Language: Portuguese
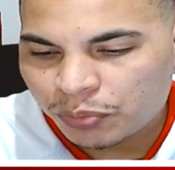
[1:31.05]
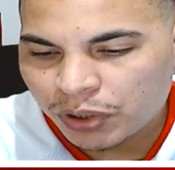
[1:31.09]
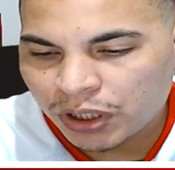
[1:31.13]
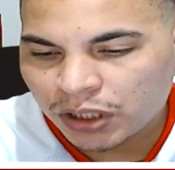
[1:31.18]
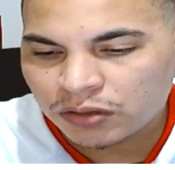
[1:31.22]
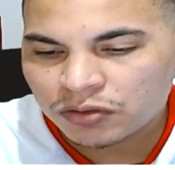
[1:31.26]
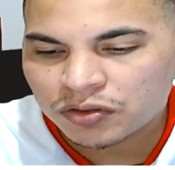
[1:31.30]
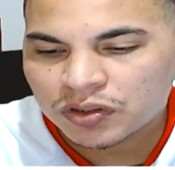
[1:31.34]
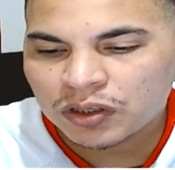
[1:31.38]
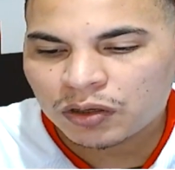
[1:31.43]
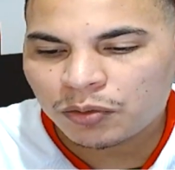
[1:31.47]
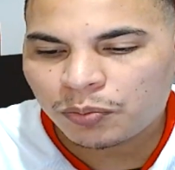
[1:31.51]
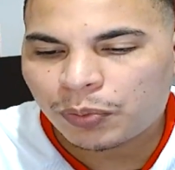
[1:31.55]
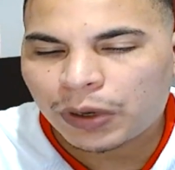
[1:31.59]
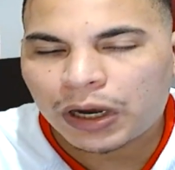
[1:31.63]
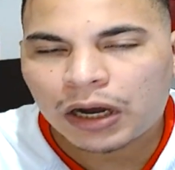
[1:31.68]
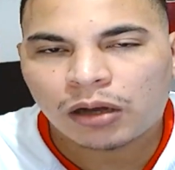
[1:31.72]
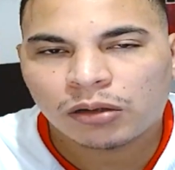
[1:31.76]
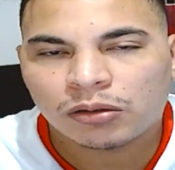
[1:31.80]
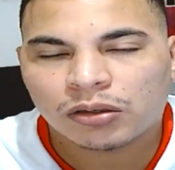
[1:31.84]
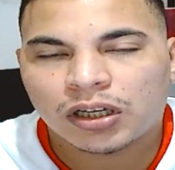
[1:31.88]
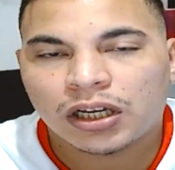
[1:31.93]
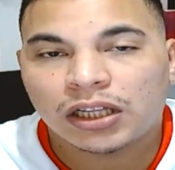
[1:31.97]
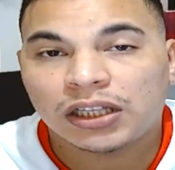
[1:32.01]
Pelo São
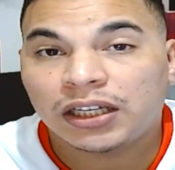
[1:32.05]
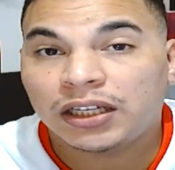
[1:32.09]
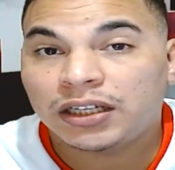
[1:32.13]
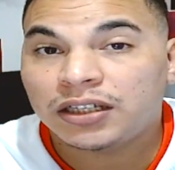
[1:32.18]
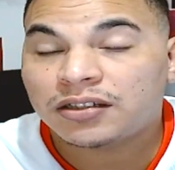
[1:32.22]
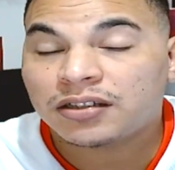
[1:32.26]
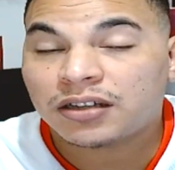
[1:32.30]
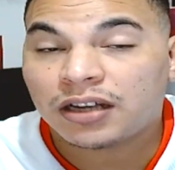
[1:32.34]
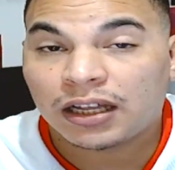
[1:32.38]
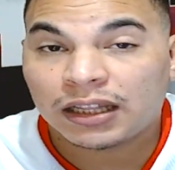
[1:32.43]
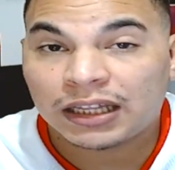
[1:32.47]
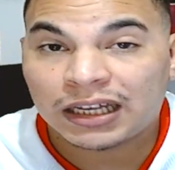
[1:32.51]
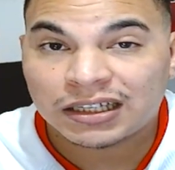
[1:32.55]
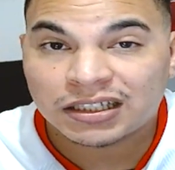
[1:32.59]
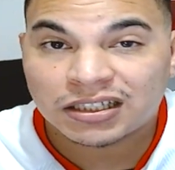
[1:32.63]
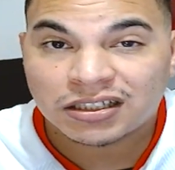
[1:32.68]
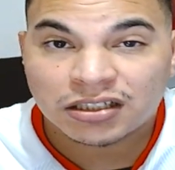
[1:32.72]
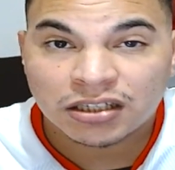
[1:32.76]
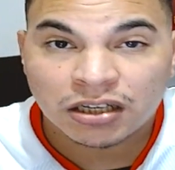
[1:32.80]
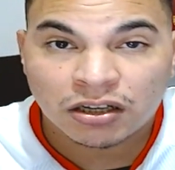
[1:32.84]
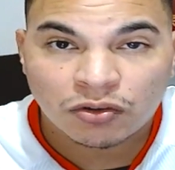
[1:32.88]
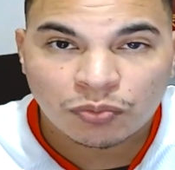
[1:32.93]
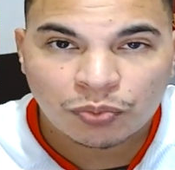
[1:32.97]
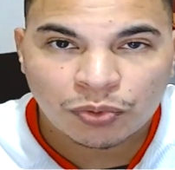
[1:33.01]
Paulo, galera,
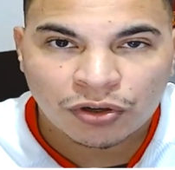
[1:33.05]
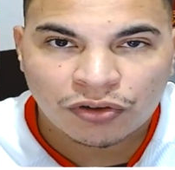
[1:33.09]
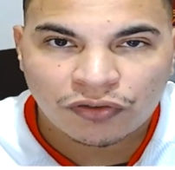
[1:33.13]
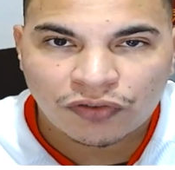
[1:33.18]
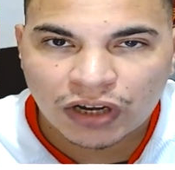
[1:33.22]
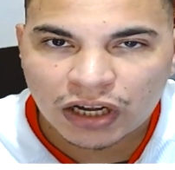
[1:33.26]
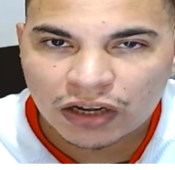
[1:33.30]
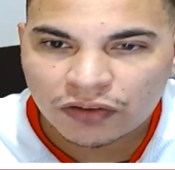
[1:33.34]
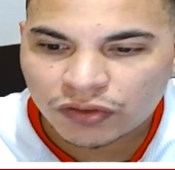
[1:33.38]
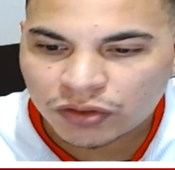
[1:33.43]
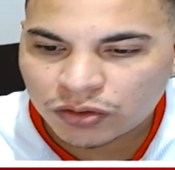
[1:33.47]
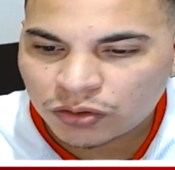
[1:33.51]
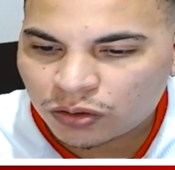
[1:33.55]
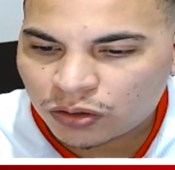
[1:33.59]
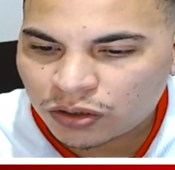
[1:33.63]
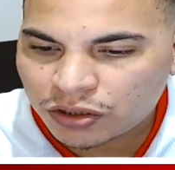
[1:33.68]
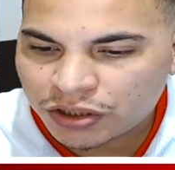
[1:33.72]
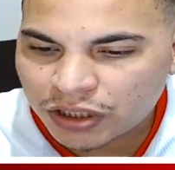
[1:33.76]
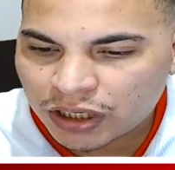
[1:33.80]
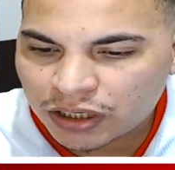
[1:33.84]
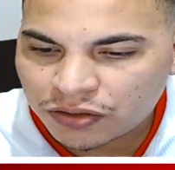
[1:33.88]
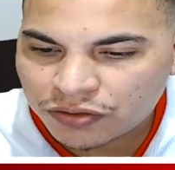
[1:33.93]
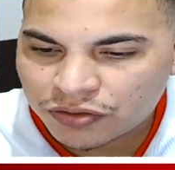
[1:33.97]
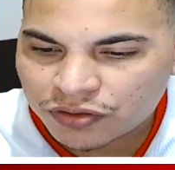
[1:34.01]
escalação provável do
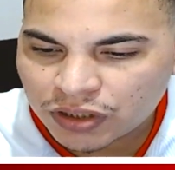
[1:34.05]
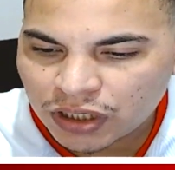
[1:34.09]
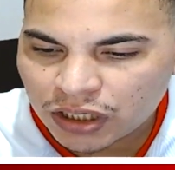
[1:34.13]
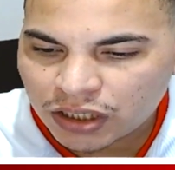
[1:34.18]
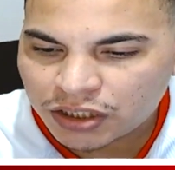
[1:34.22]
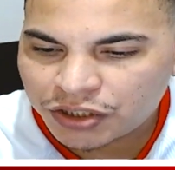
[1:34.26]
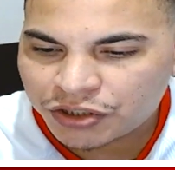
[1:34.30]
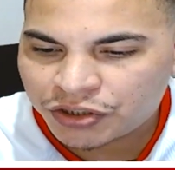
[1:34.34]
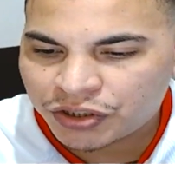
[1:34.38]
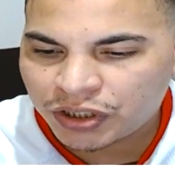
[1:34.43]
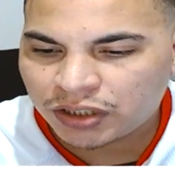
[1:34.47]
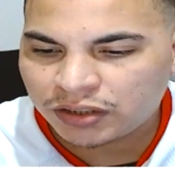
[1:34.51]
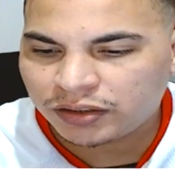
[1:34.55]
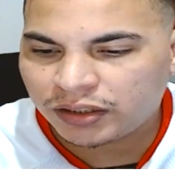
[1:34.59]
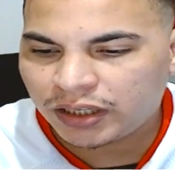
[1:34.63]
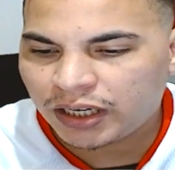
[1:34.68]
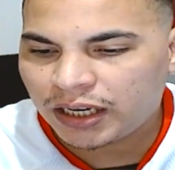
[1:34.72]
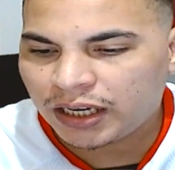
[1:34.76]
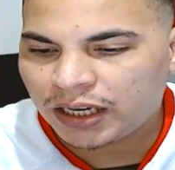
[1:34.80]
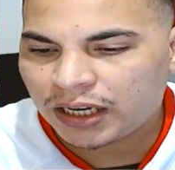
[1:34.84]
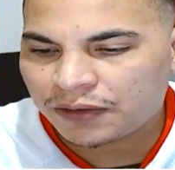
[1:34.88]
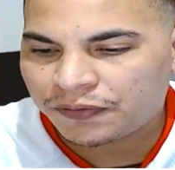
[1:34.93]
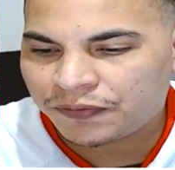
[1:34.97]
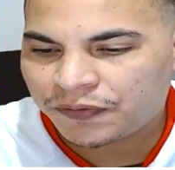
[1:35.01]
Rogério Ceni:
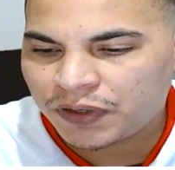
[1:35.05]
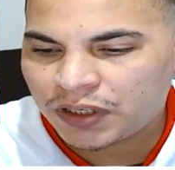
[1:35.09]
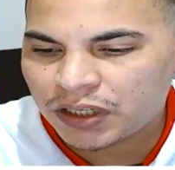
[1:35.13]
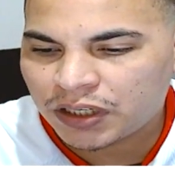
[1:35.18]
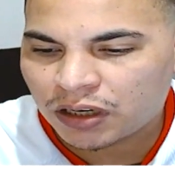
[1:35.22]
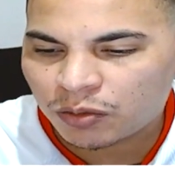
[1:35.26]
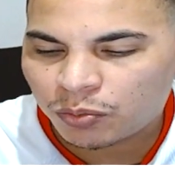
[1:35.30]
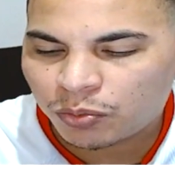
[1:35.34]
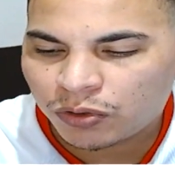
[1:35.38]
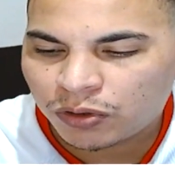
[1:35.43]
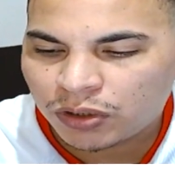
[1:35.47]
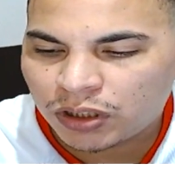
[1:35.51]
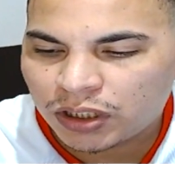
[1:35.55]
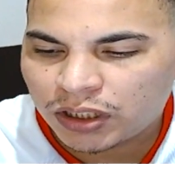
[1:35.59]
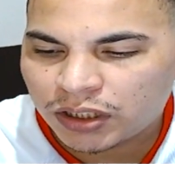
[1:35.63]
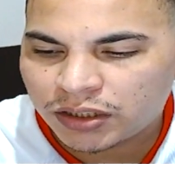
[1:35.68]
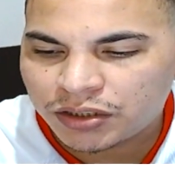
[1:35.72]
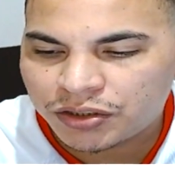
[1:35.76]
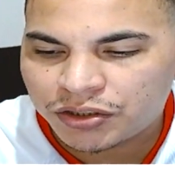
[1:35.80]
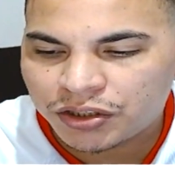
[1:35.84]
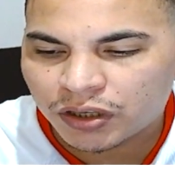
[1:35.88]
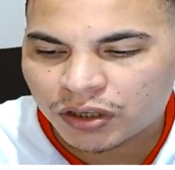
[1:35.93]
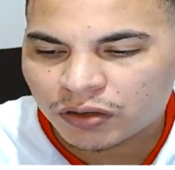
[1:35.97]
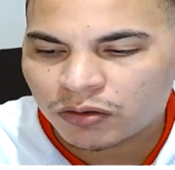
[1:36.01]
Jandrei, Rafinha,
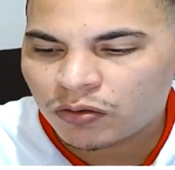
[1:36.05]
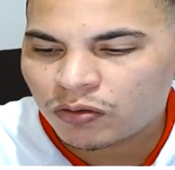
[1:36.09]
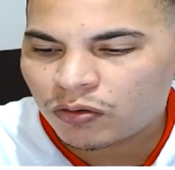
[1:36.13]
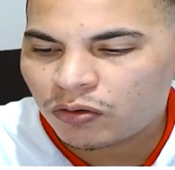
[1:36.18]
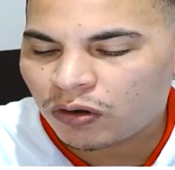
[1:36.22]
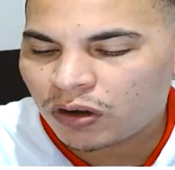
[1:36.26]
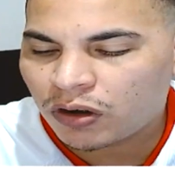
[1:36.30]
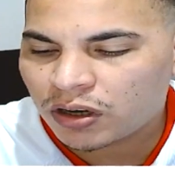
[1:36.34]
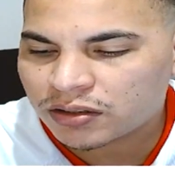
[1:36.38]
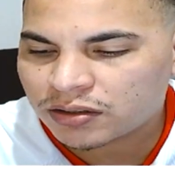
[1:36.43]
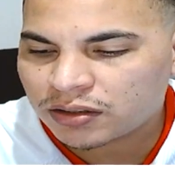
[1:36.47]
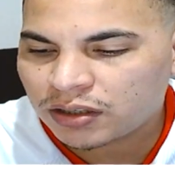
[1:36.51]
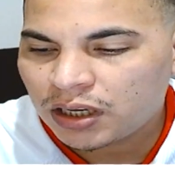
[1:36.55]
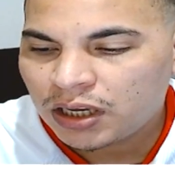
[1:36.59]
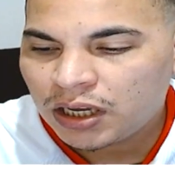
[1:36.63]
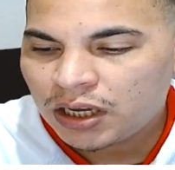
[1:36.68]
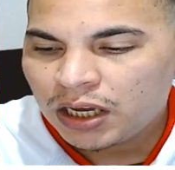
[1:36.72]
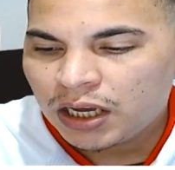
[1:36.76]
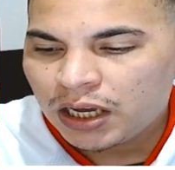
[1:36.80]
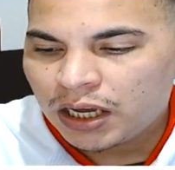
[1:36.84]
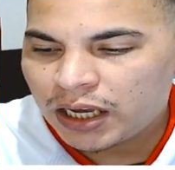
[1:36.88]
Arboledo, Diego Costa,